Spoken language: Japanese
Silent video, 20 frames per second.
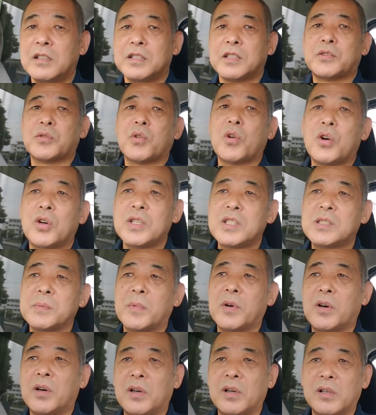でそこいつ
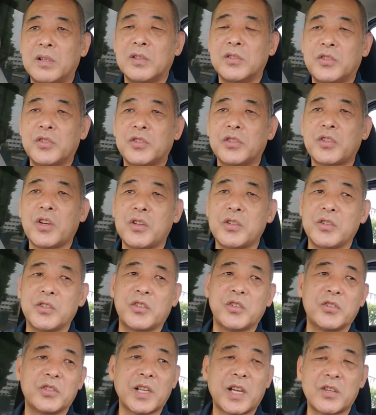も従業員の
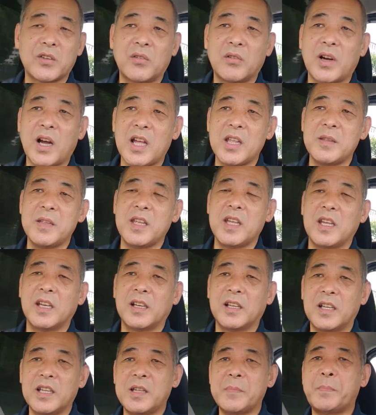駐車場がいっ
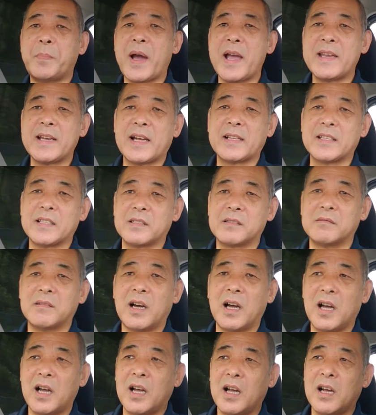ぱいなんです
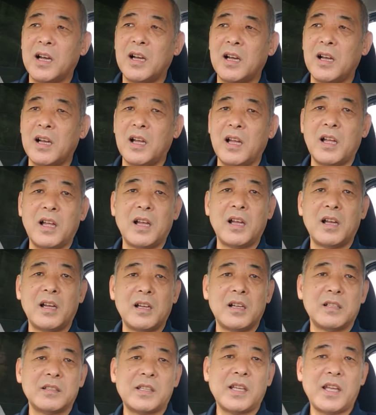わ
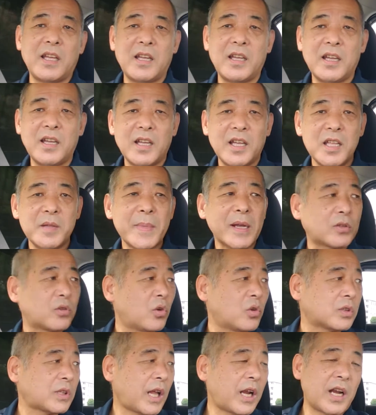で今
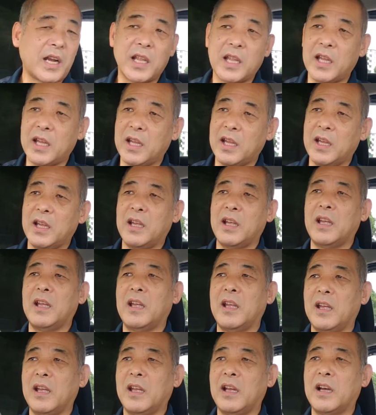通ったらね
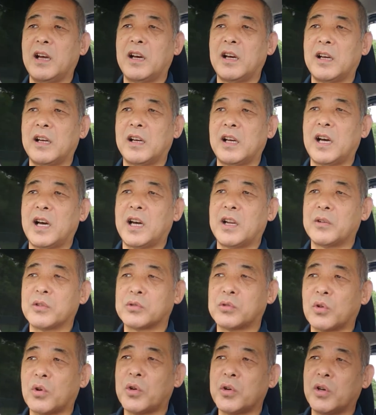ああ
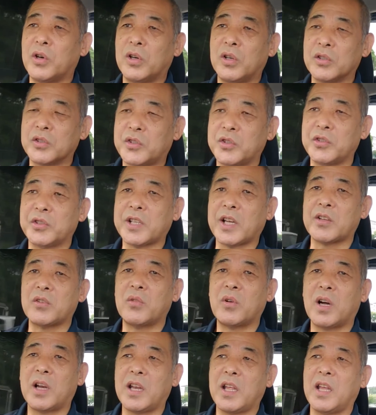のそこの駐車
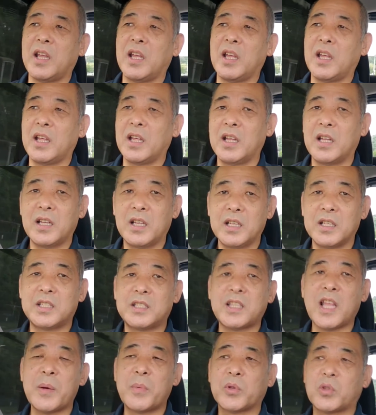場がね
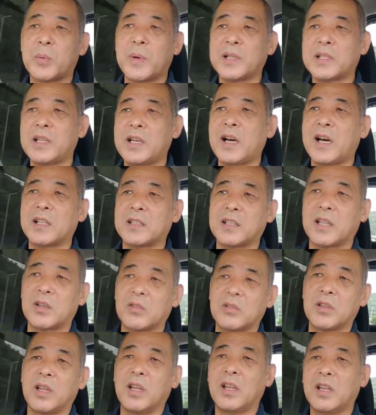1台も止まってなかった
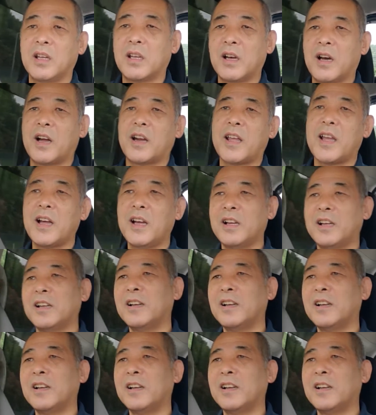のであれ